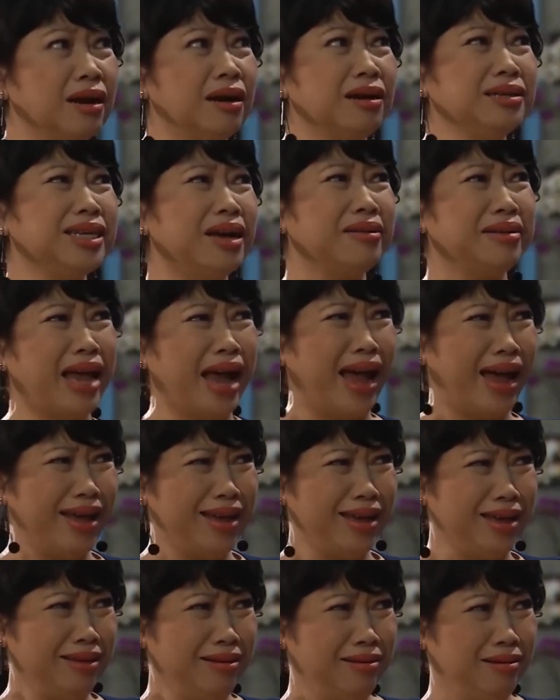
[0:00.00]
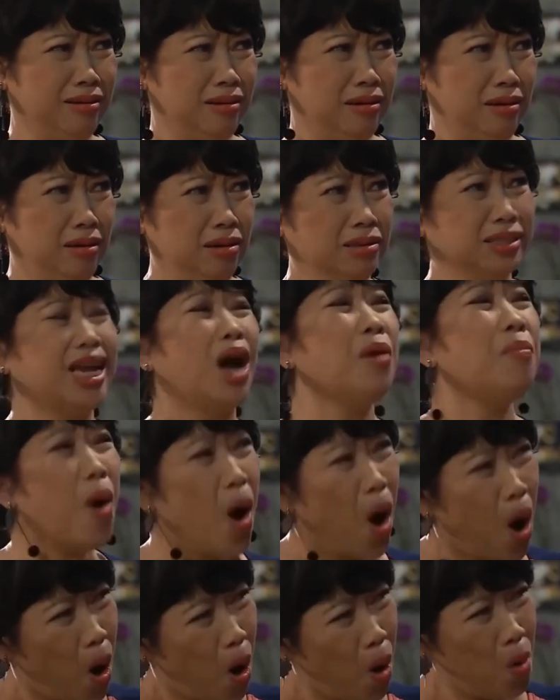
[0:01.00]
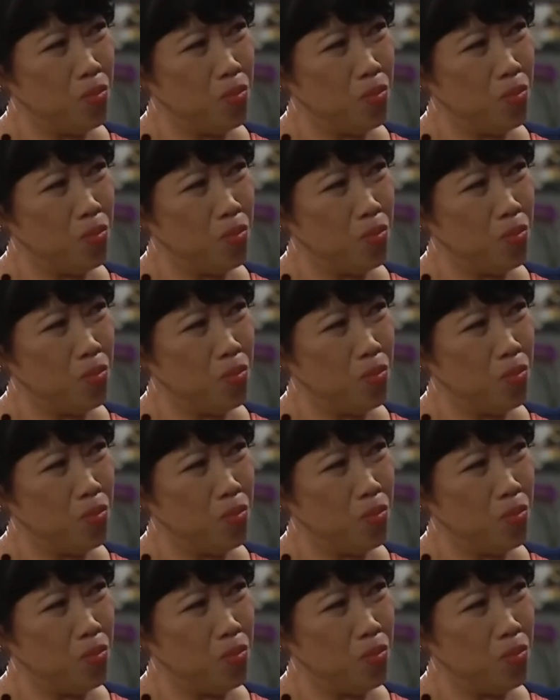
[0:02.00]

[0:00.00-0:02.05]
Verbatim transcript: trời ơi sao vậy sao bố